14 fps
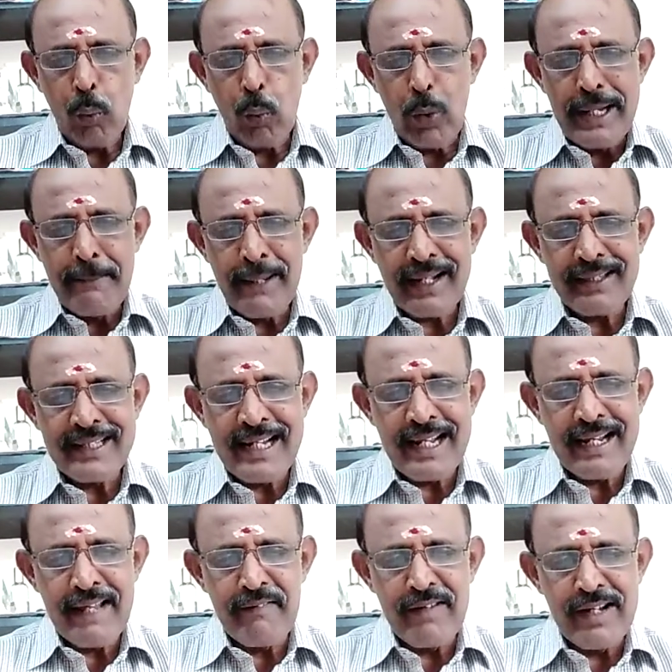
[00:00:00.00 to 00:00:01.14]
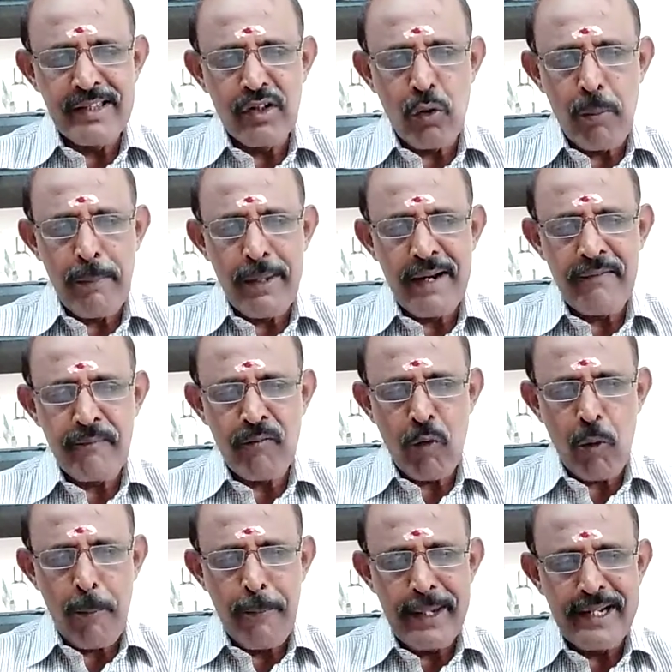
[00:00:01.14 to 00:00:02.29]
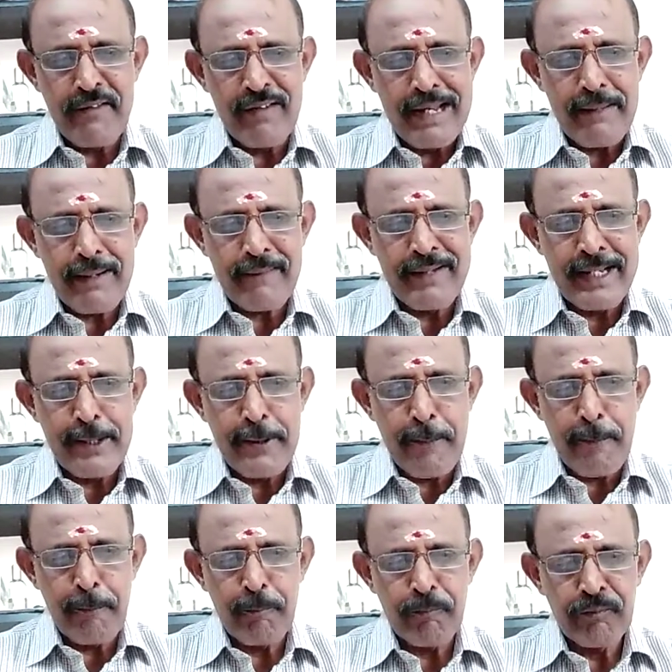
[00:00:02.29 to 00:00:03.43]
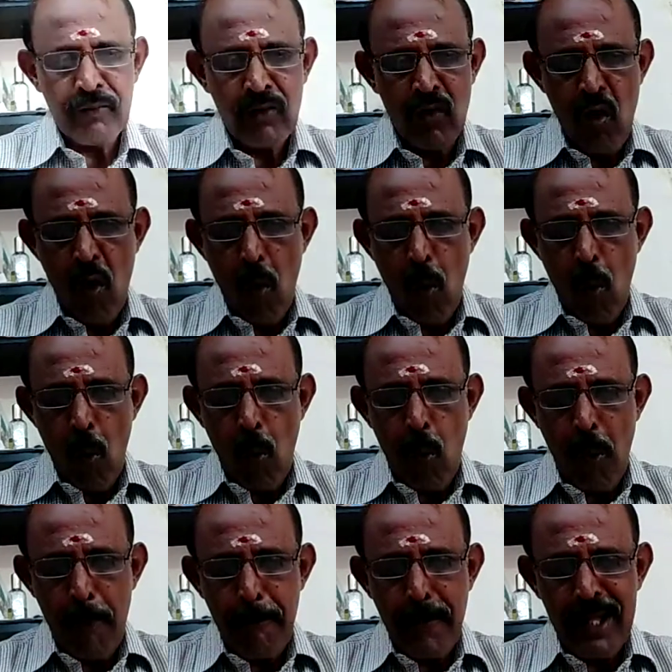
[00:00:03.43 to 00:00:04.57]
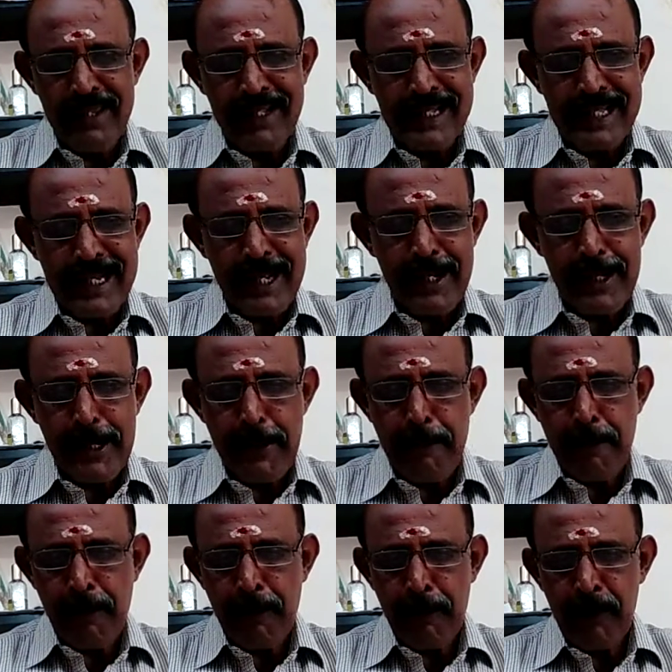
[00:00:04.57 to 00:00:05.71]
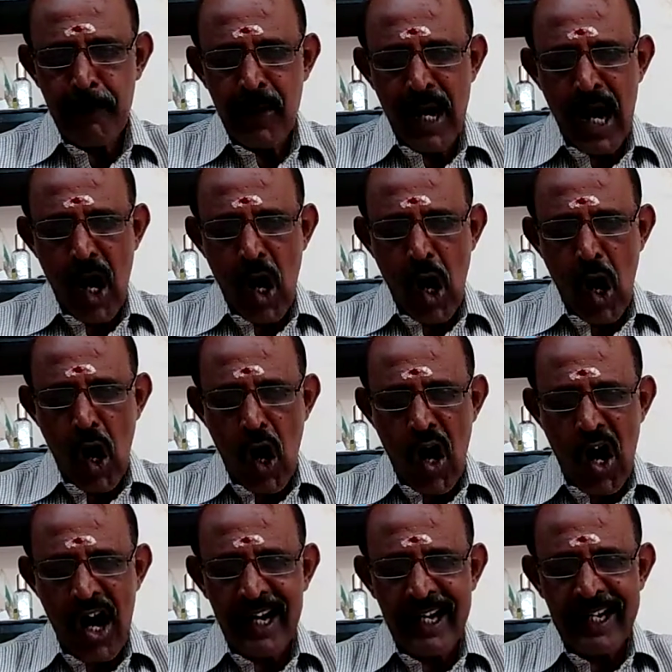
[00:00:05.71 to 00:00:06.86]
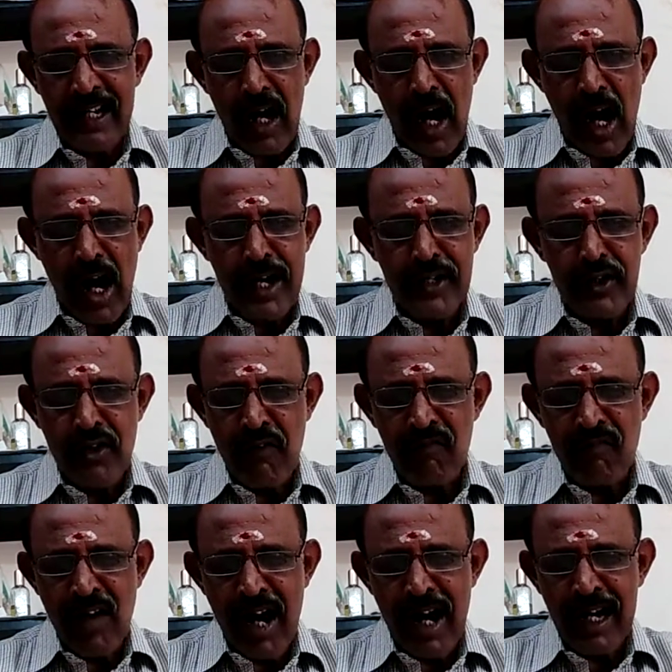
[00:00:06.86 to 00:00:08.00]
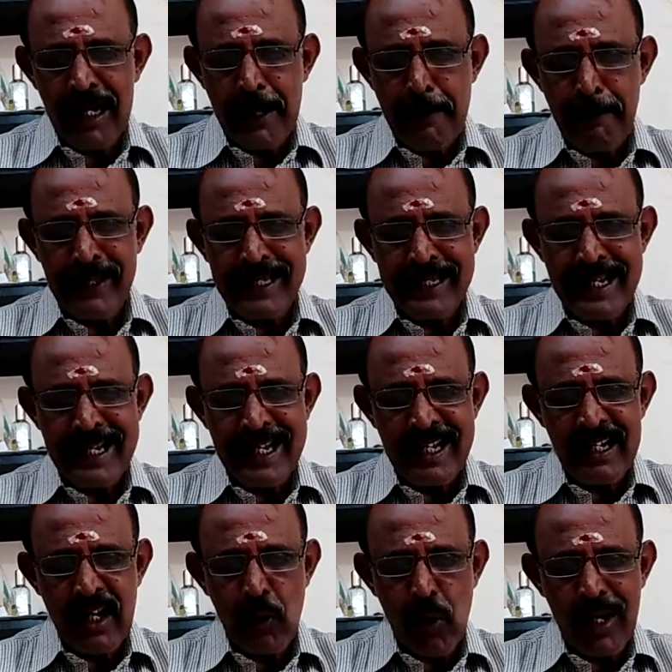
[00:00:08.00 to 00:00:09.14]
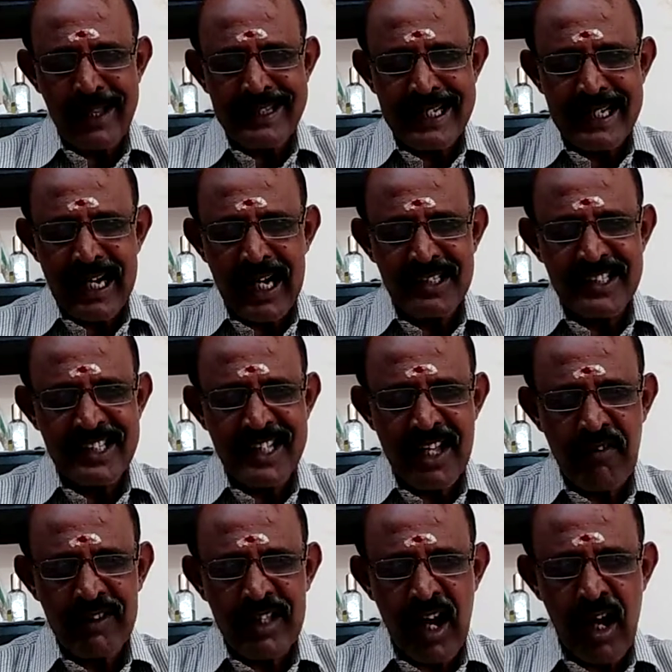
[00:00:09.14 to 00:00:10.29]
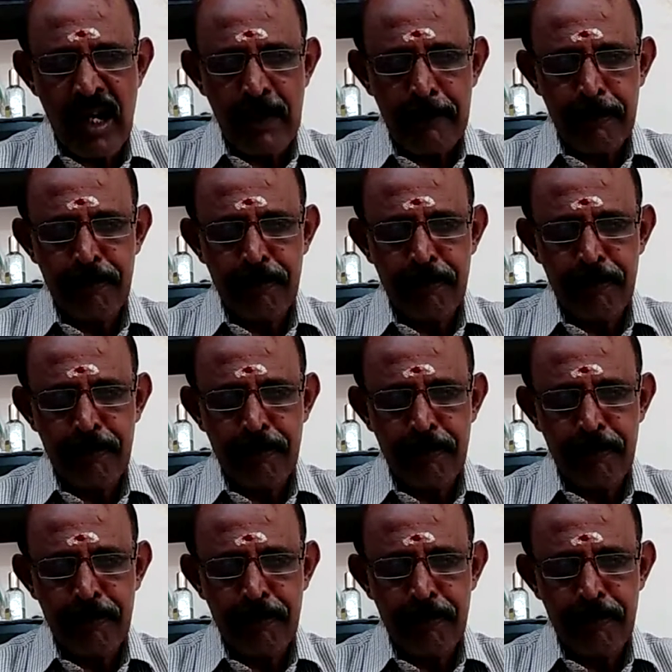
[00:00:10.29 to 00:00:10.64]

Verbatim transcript: கொடிமரத்தினருகே விழுந்து கும்பிட கும்பிட்டு வழிபட வேண்டும் ஒன்பது கிரகங்களும் ஆகி ஆயுதம் வாகனம் இன்றி நின்ற கோலத்தில் காட்சி தருவதால்